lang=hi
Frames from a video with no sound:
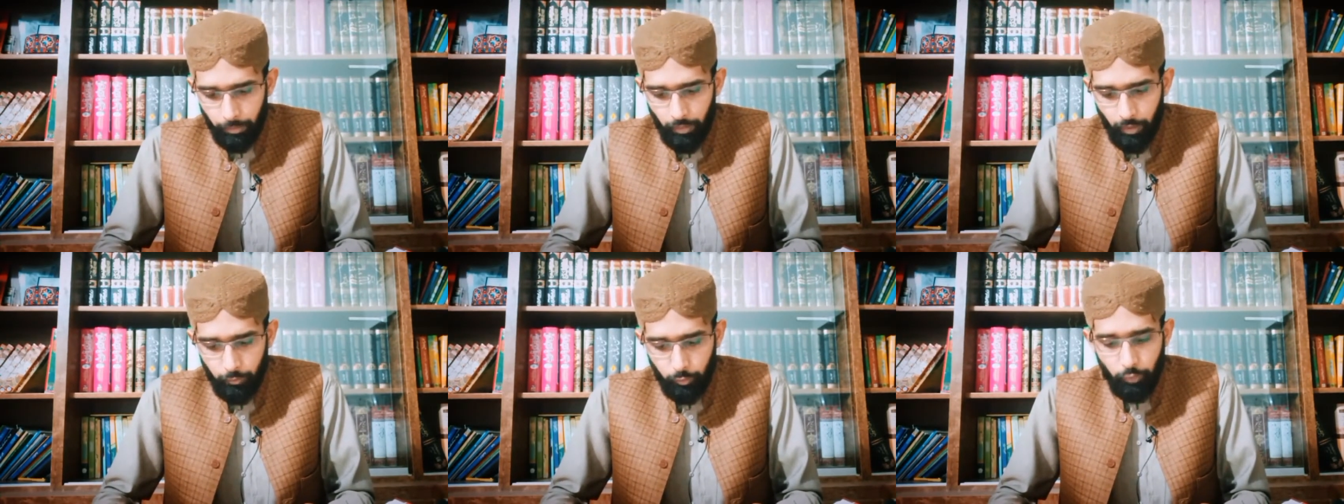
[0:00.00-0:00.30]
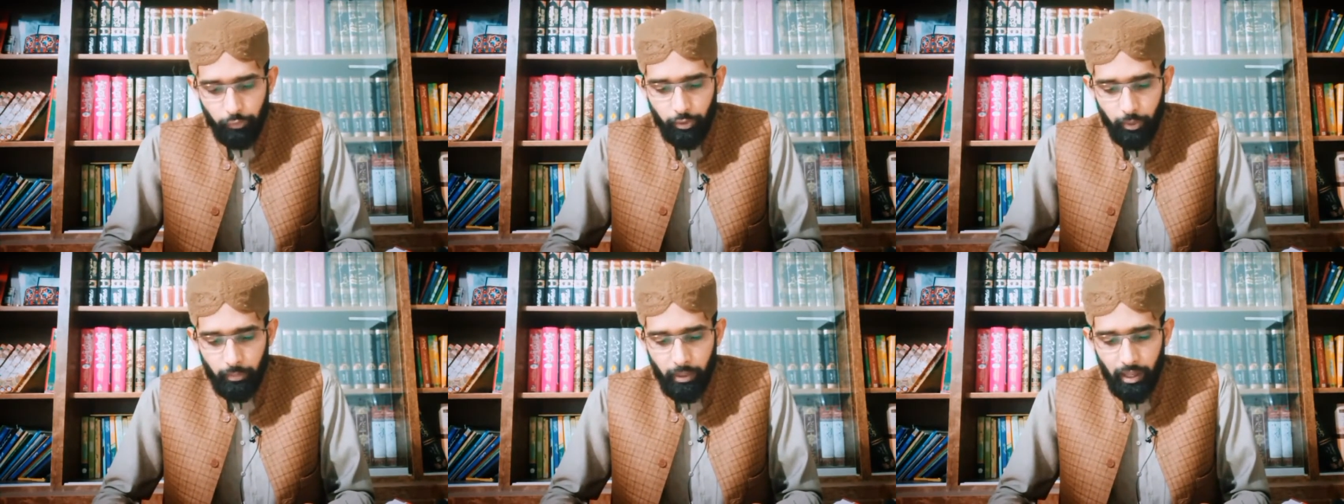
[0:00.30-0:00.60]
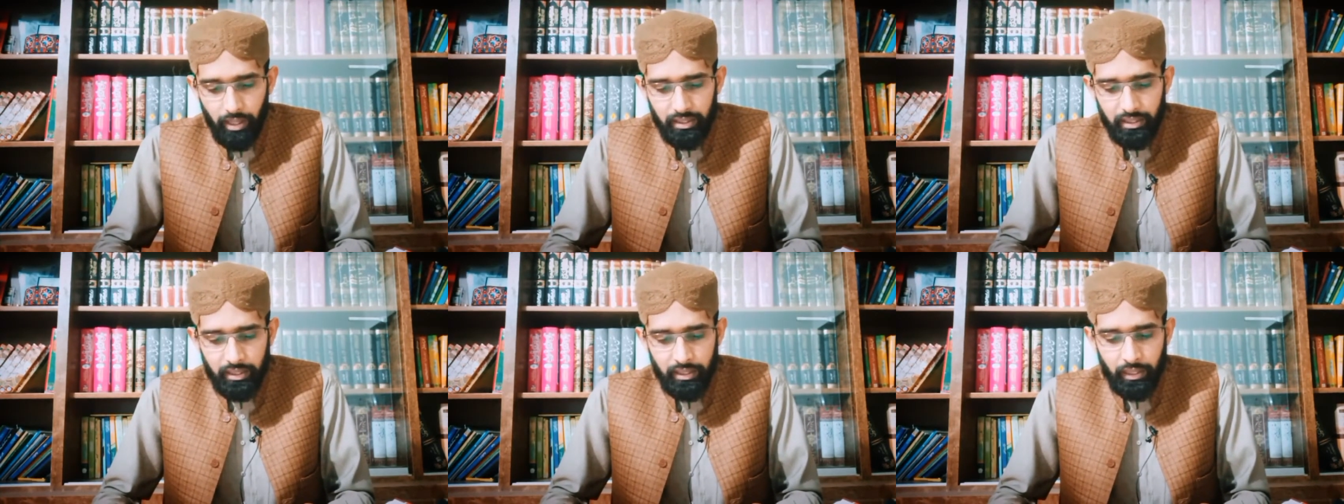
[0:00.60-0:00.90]
वो
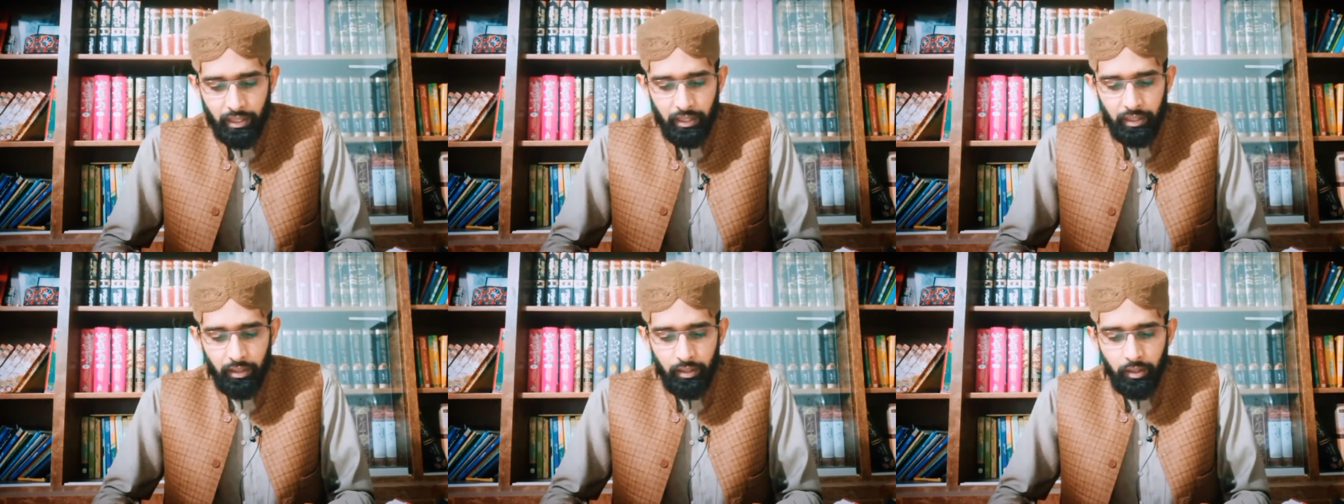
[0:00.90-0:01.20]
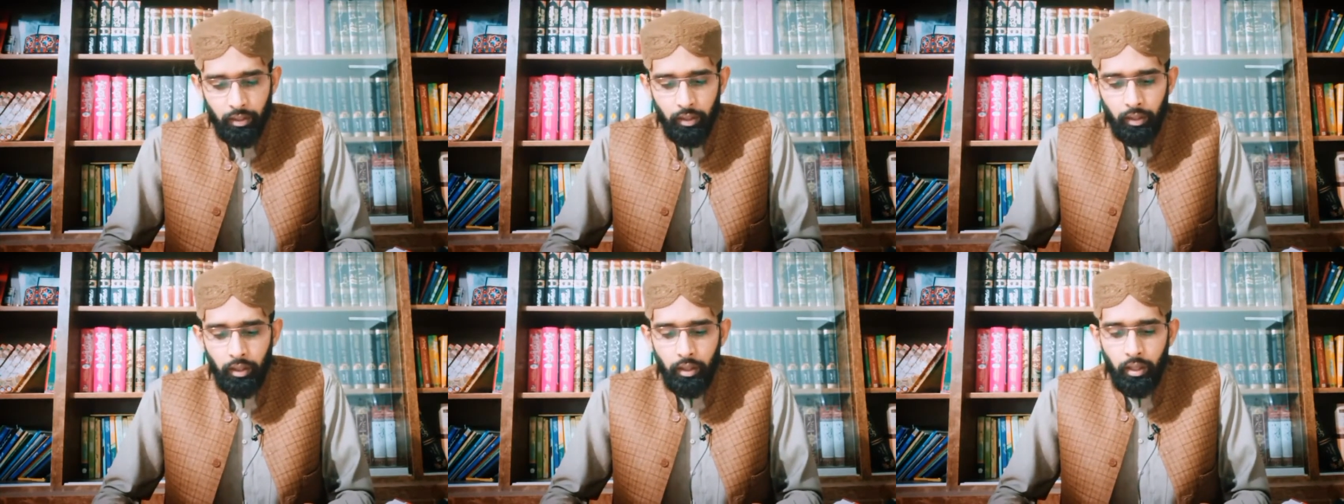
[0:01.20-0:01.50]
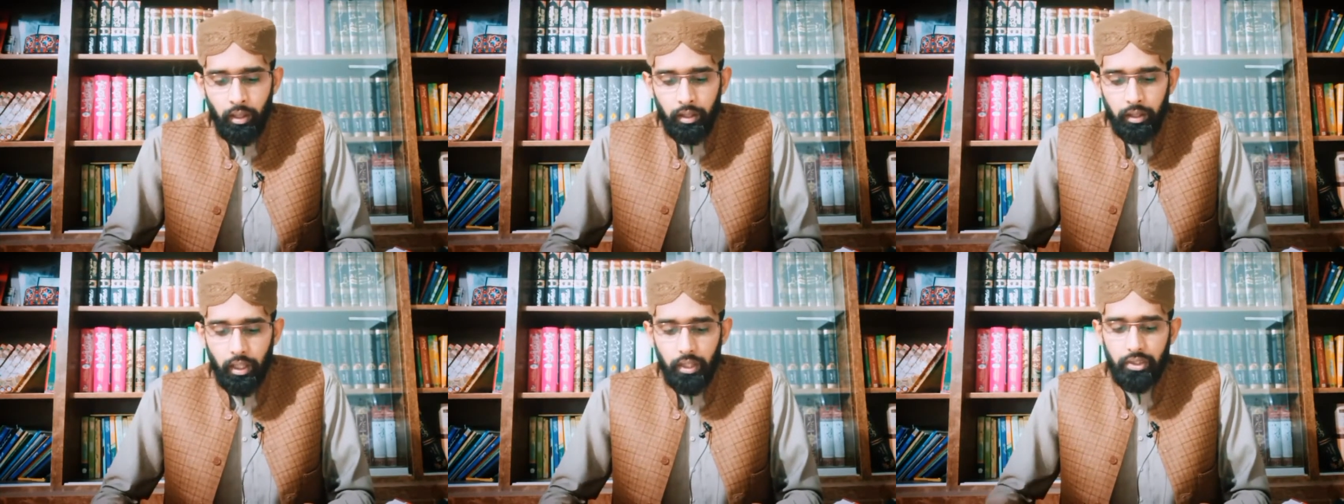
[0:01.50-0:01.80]
फरमाते हैं
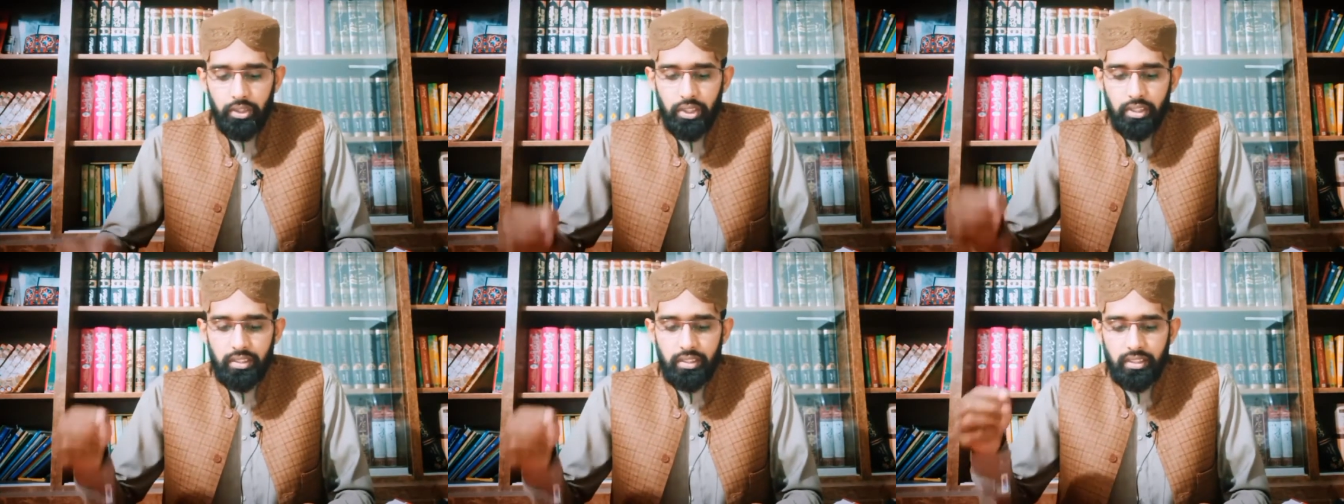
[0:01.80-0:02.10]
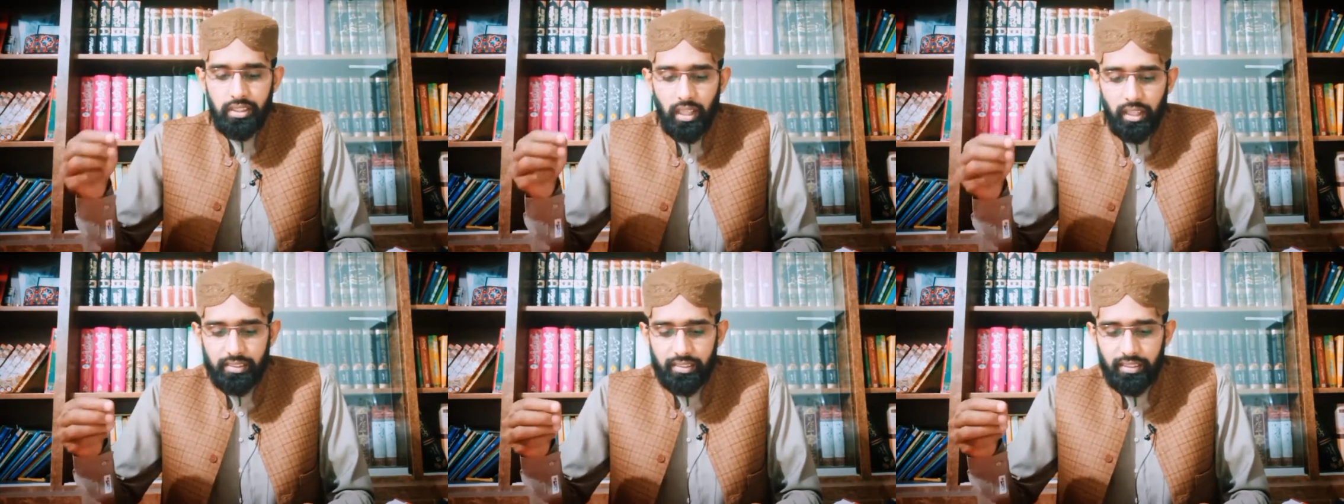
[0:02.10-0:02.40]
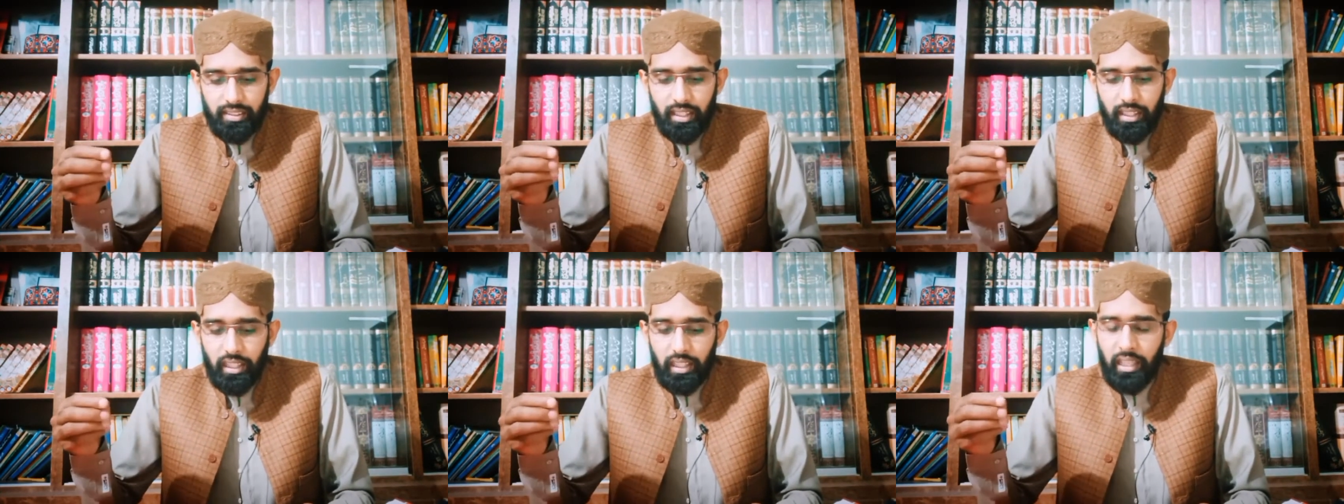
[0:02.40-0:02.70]
कि जिस शख्स
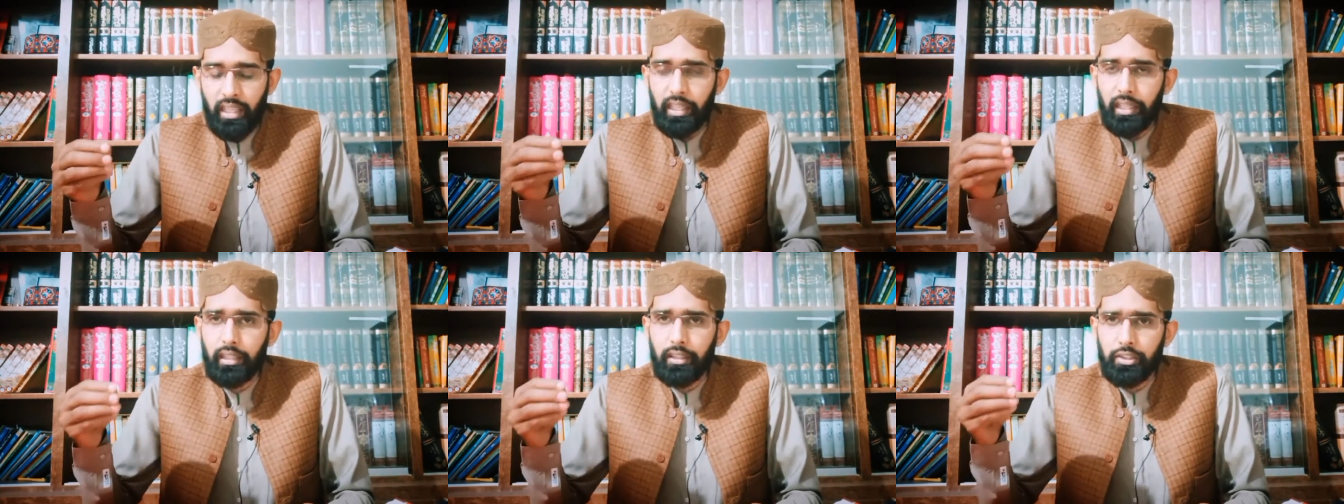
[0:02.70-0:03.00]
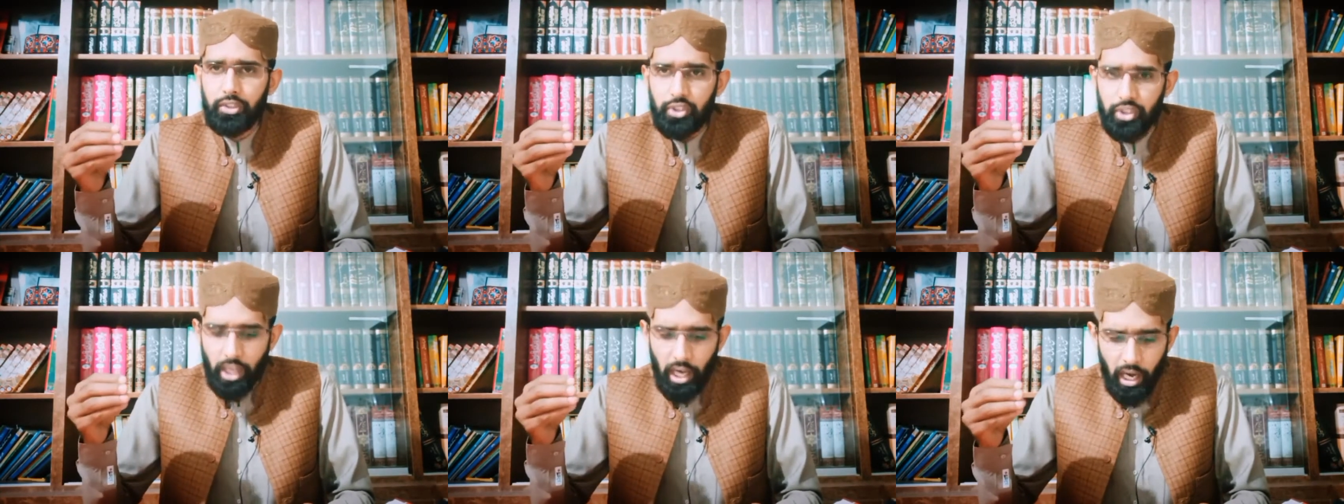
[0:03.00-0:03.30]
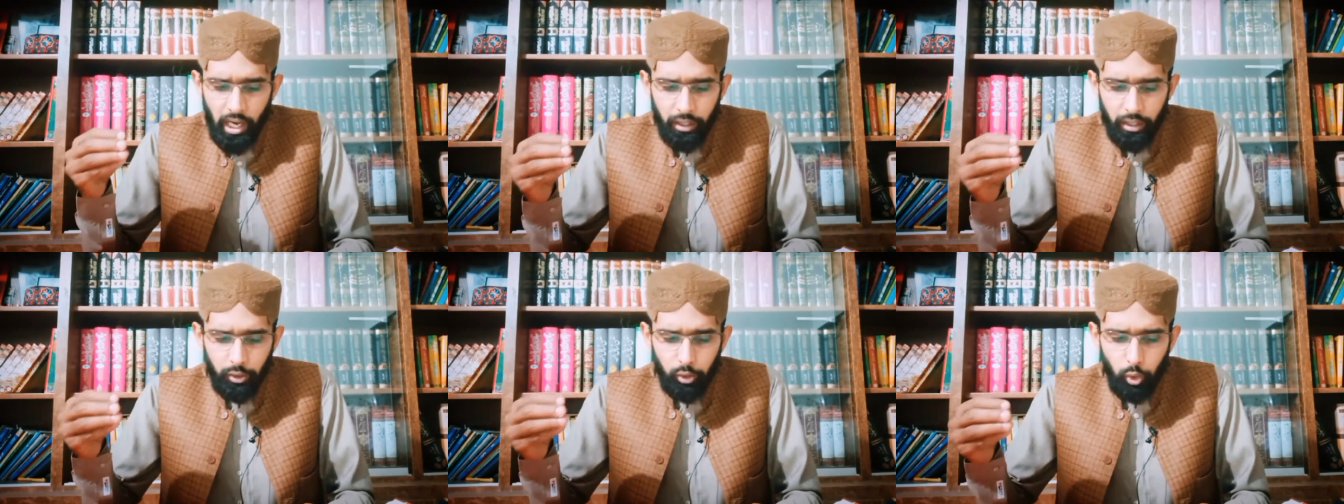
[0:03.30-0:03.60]
ने एक
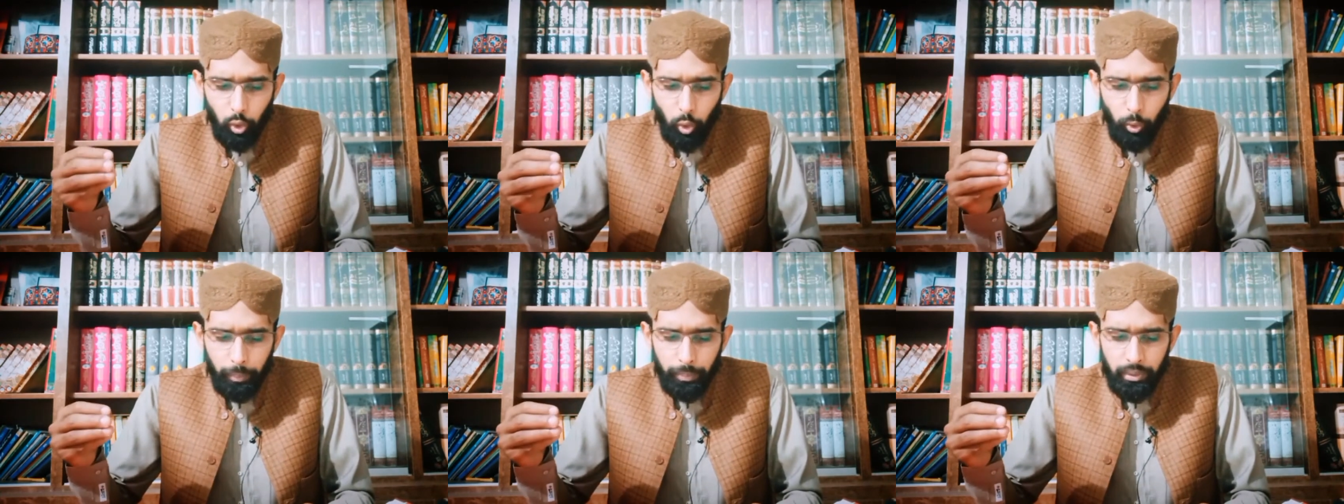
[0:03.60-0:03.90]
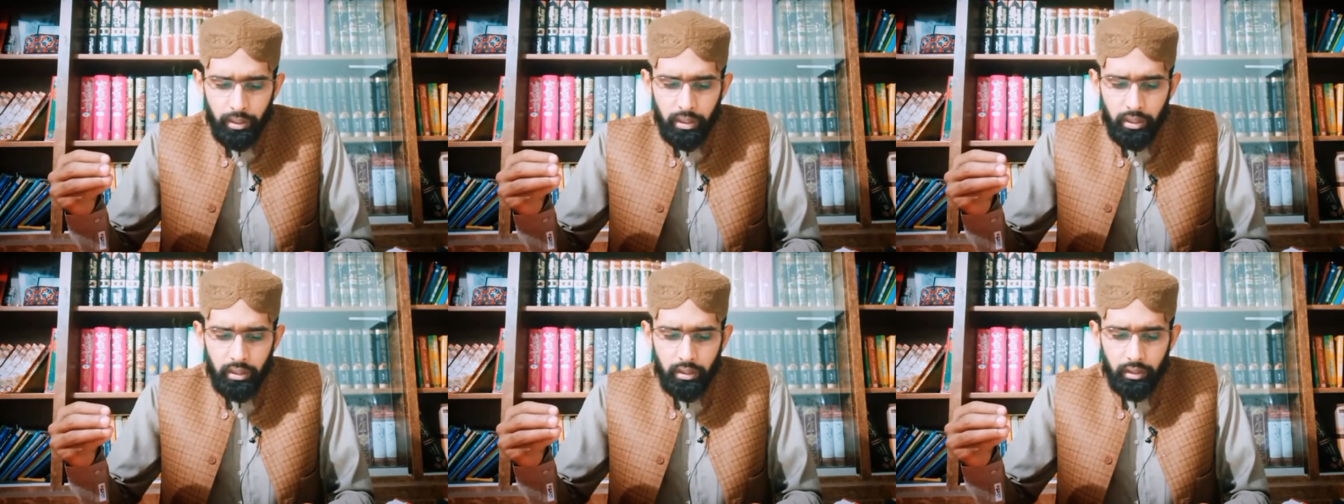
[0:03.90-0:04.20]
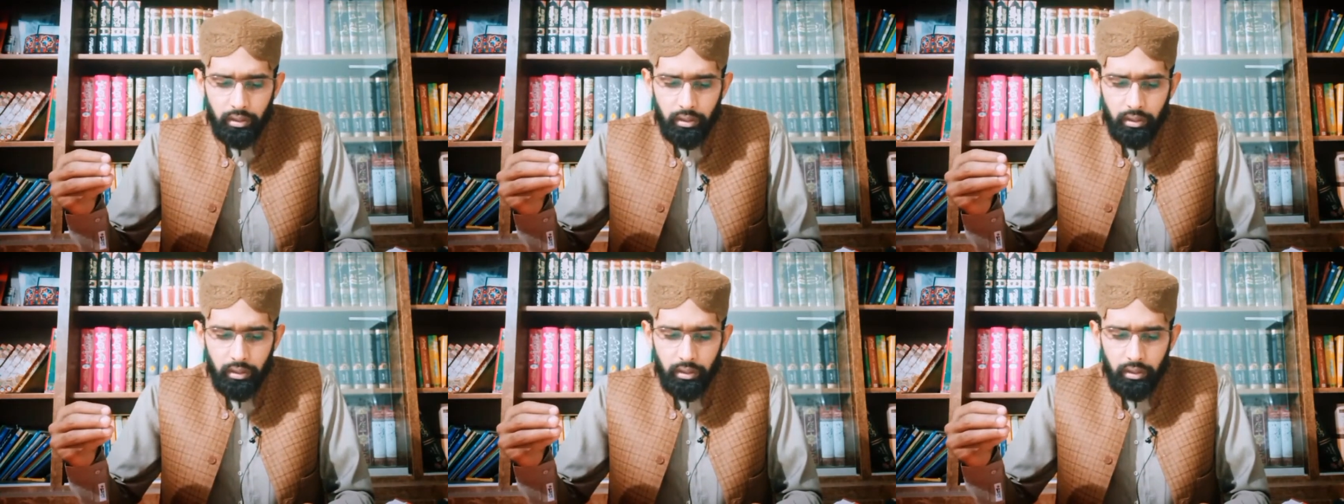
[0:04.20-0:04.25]
जान को भी